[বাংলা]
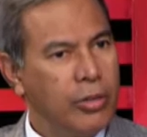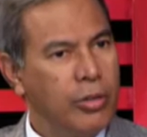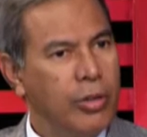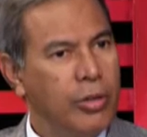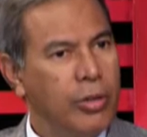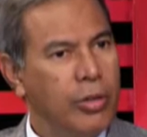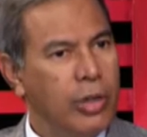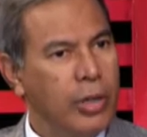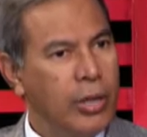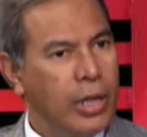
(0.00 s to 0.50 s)

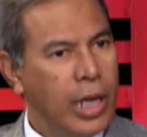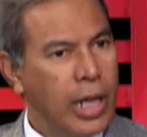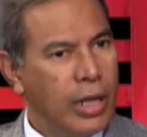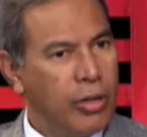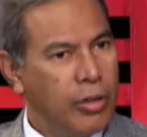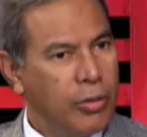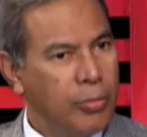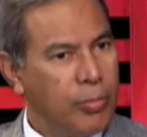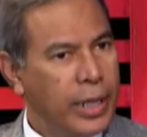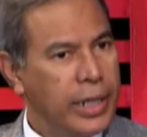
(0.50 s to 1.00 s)
যেগুলো
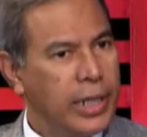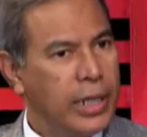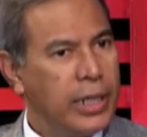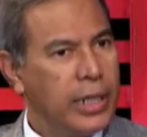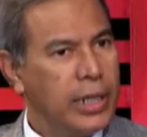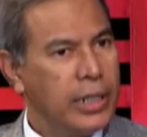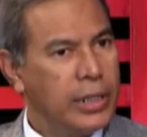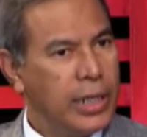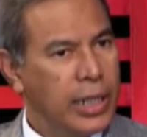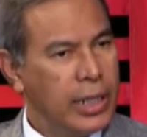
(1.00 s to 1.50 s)
এখনও
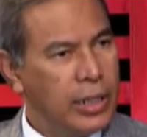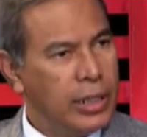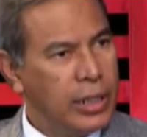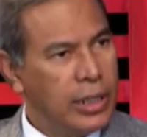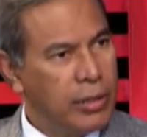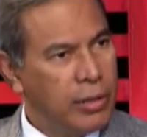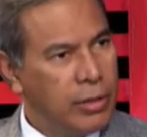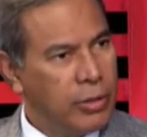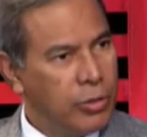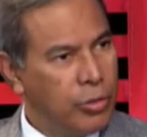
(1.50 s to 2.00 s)
প্যাটেন্টের
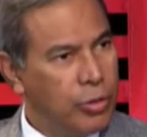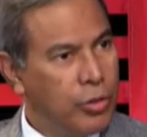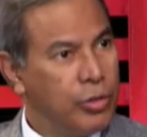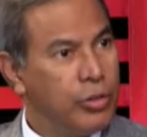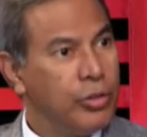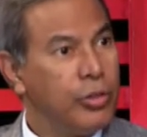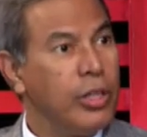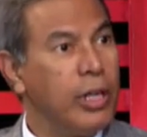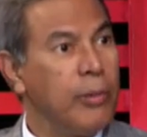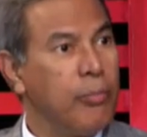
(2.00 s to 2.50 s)
সেইটুকু
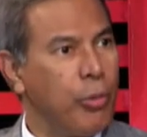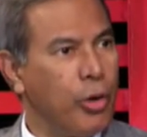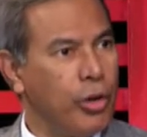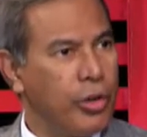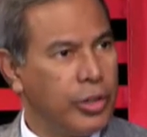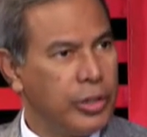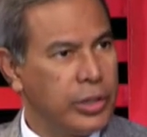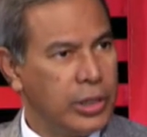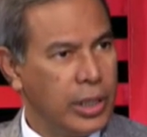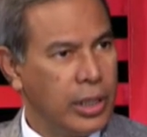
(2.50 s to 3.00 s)
শুধু
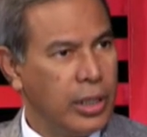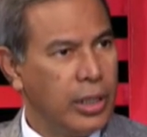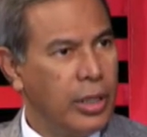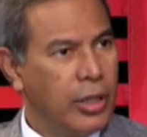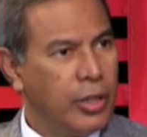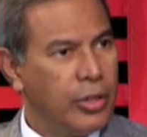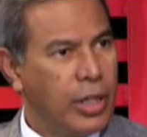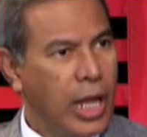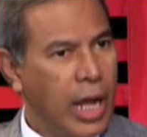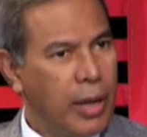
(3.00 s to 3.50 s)
ইম্পোর্ট হচ্ছে
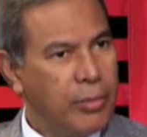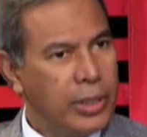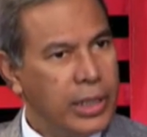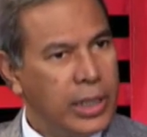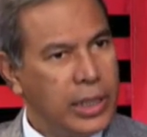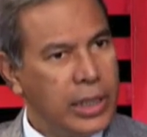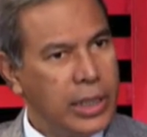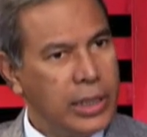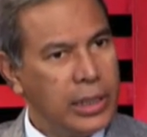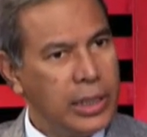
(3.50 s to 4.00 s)
তা
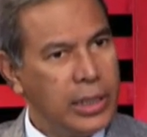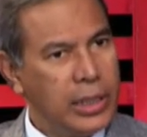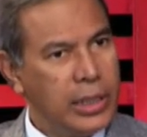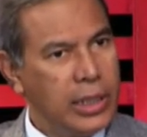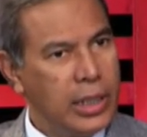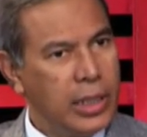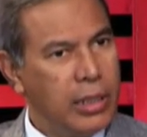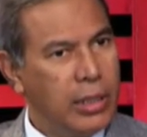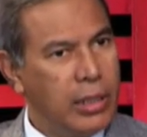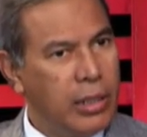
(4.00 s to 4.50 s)
আমাদের দেশের
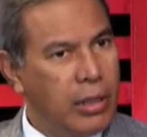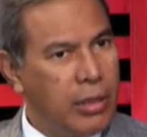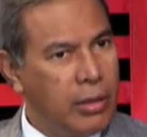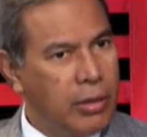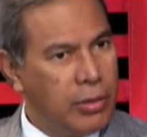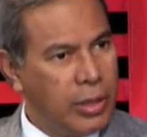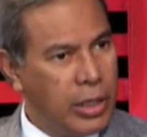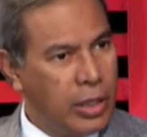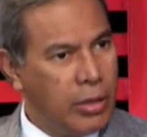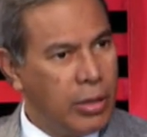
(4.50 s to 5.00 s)
যে
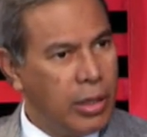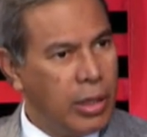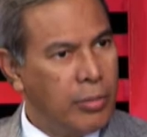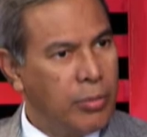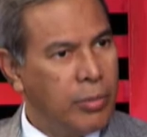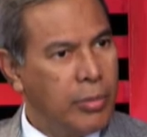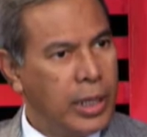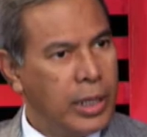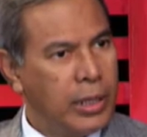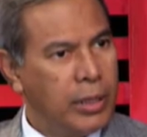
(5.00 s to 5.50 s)

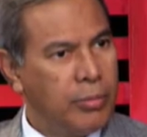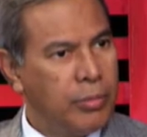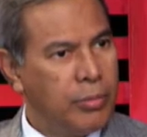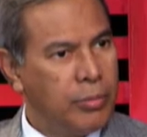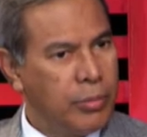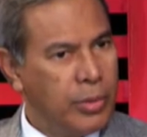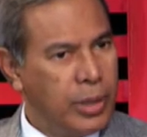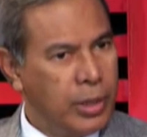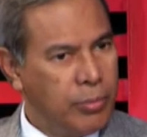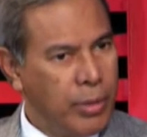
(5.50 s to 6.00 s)
মানে
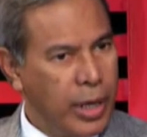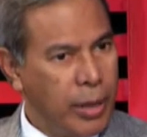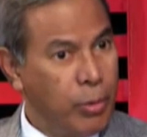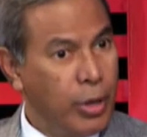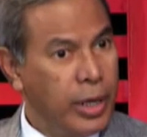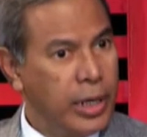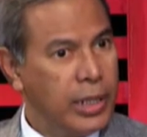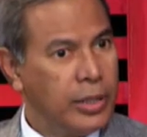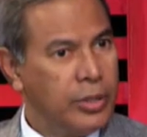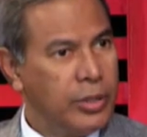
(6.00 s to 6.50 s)

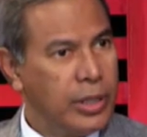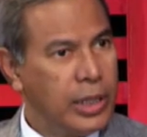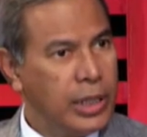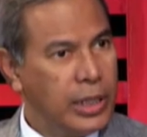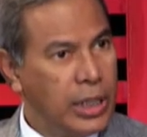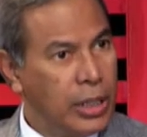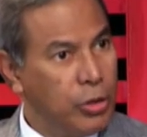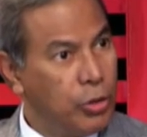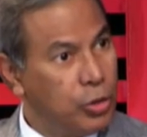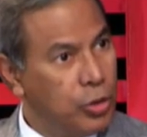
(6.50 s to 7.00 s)
ব্যবহারের জন্য
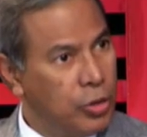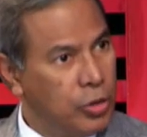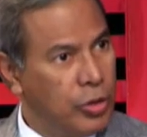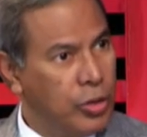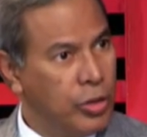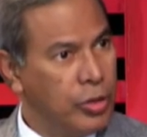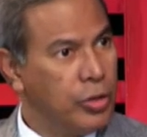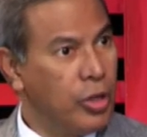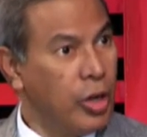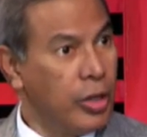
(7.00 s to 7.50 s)
যে
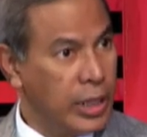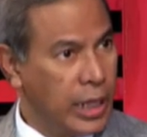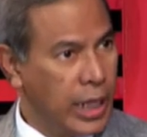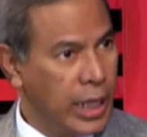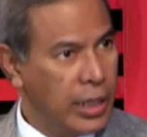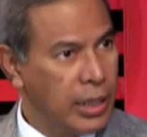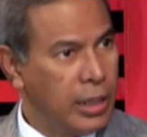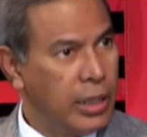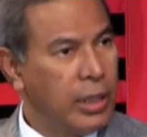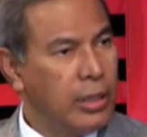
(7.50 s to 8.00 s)
ওষুধগুলো
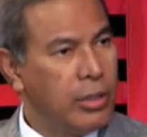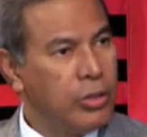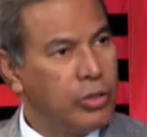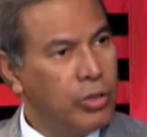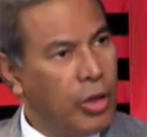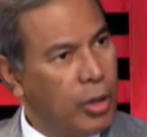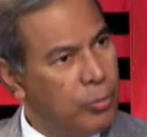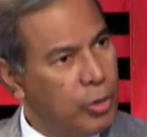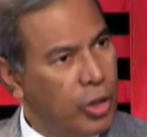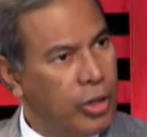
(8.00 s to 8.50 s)
দরকার
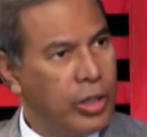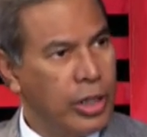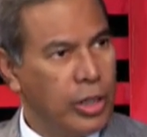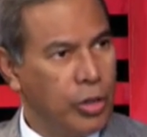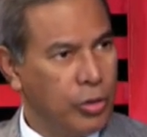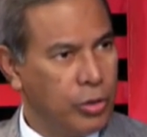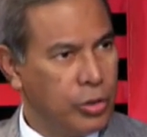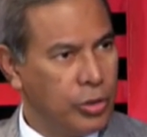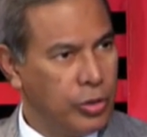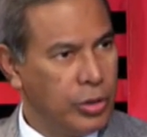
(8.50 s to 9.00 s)
সব
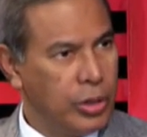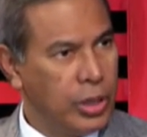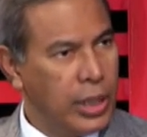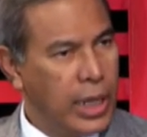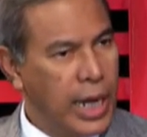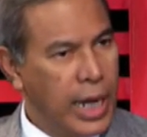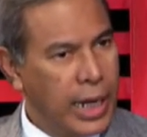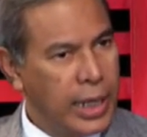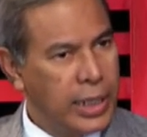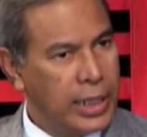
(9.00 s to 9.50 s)
ধরনের ওষুধ
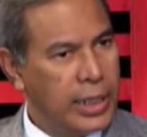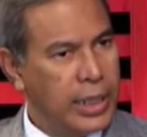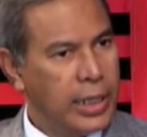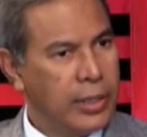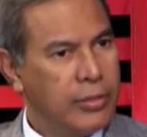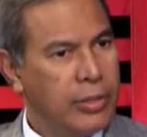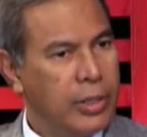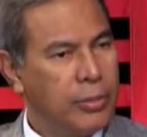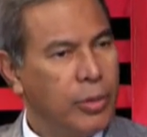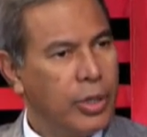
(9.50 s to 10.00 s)
অ্যান্টি
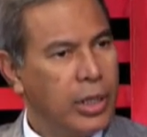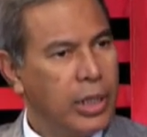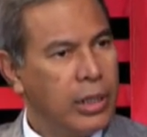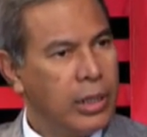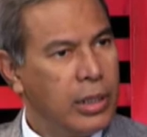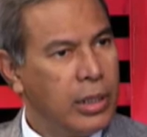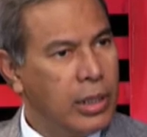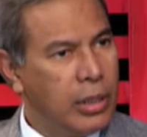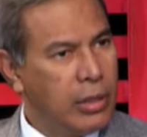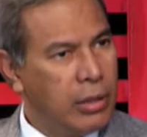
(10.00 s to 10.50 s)
ক্যান্সার
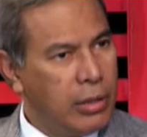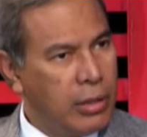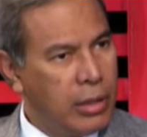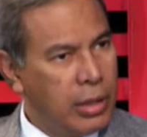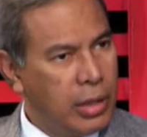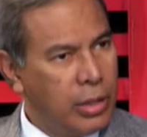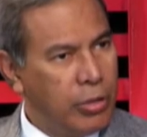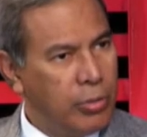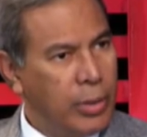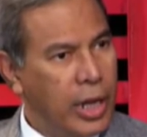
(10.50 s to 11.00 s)
বলেন
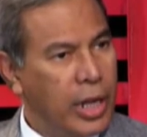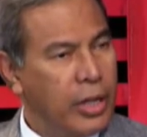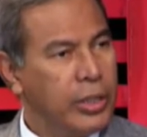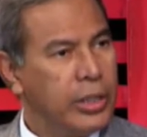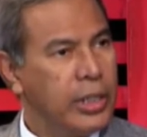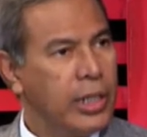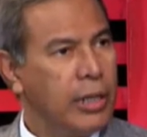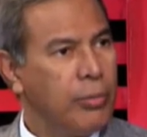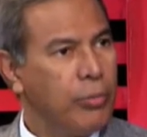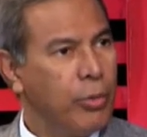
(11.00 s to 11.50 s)
নিউ
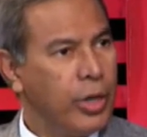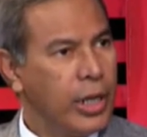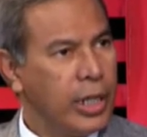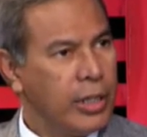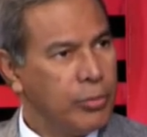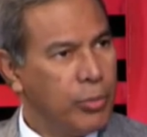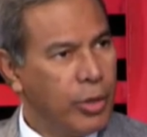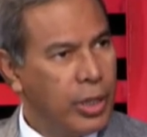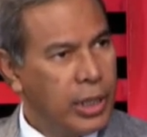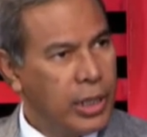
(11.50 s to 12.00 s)
বায়োলজিক্যাল
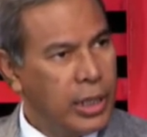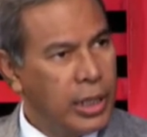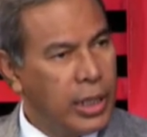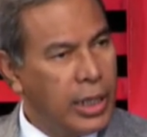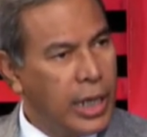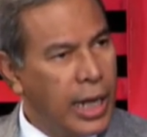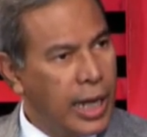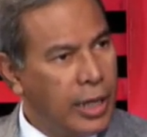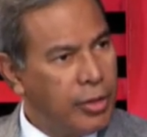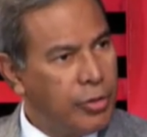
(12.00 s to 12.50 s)
প্রোডাক্টস বলেন
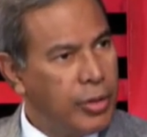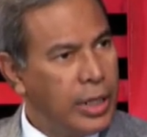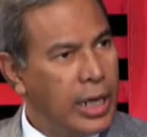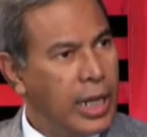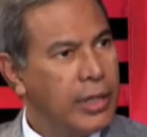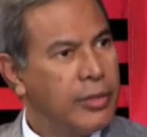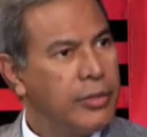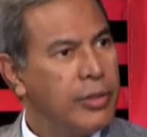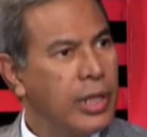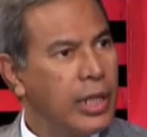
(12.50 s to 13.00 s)
অ্যাজ ওয়েল
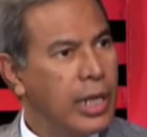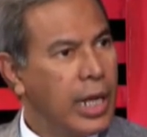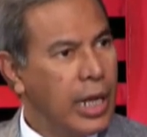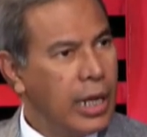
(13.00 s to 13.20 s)
অ্যাজ